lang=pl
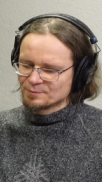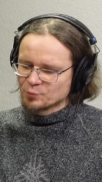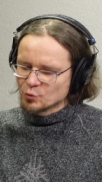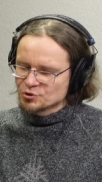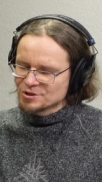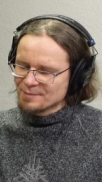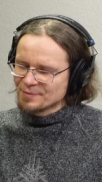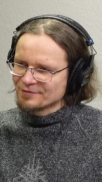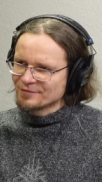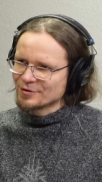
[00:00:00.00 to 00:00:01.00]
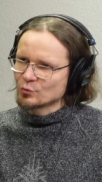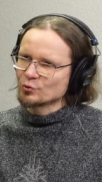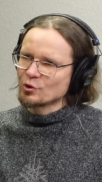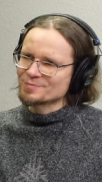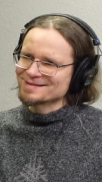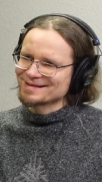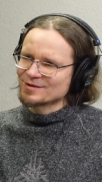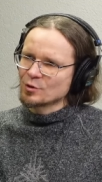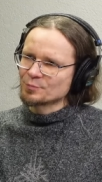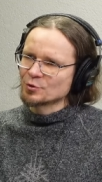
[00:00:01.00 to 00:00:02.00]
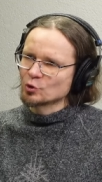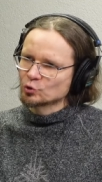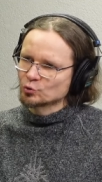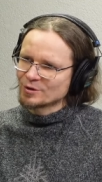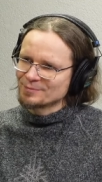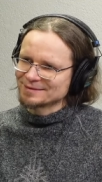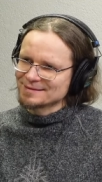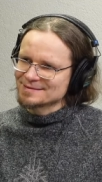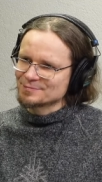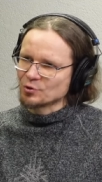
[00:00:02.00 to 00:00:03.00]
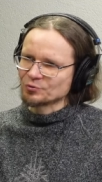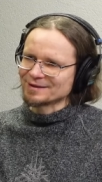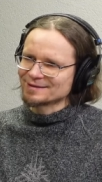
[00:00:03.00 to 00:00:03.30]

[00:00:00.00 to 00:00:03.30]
później preferują syrop, który ma ten smrodek.